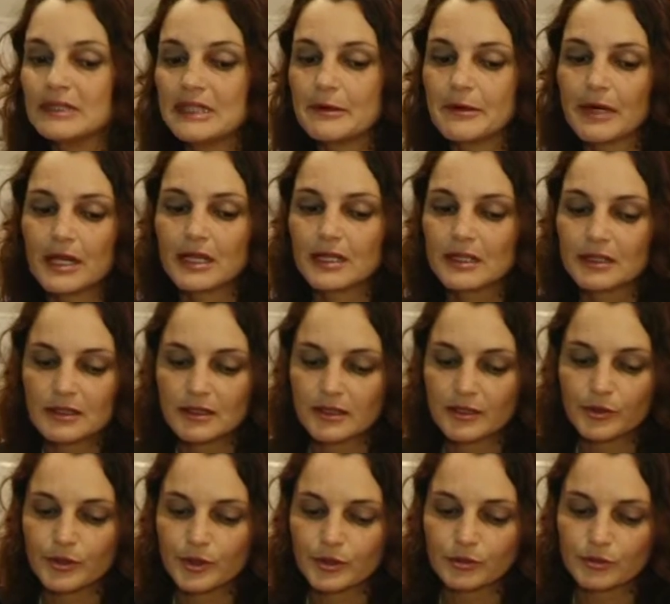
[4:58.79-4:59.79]
la verdad que
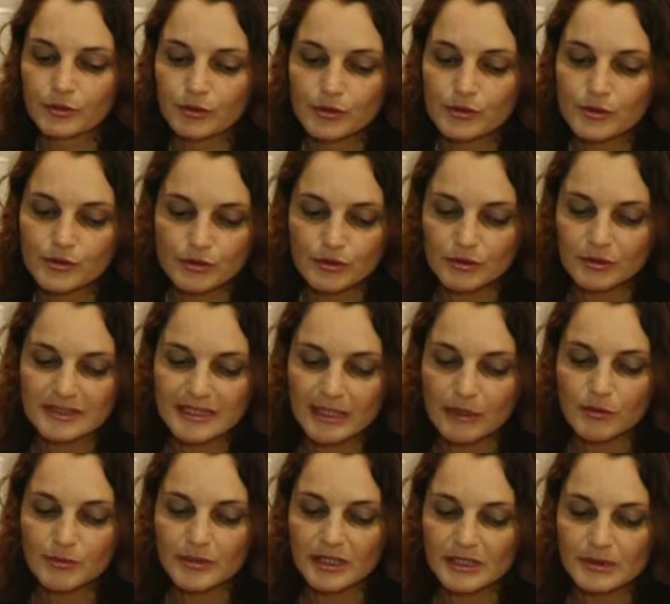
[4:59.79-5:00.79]
creo que todo eso,
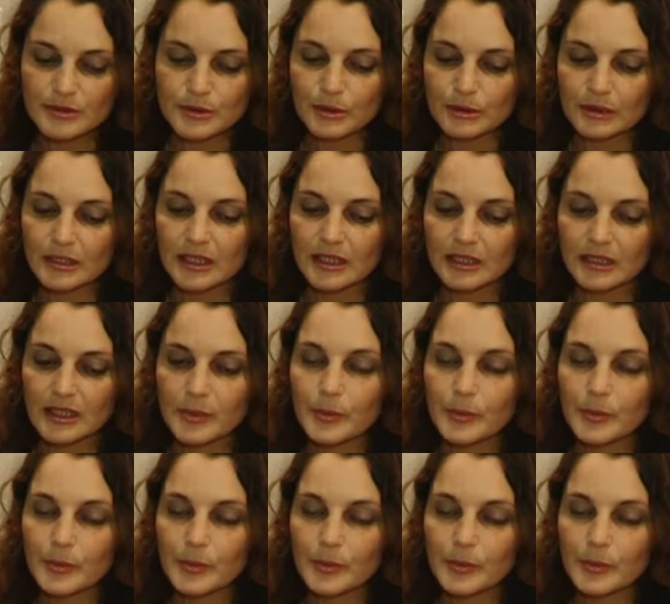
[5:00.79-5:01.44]
esa combinación de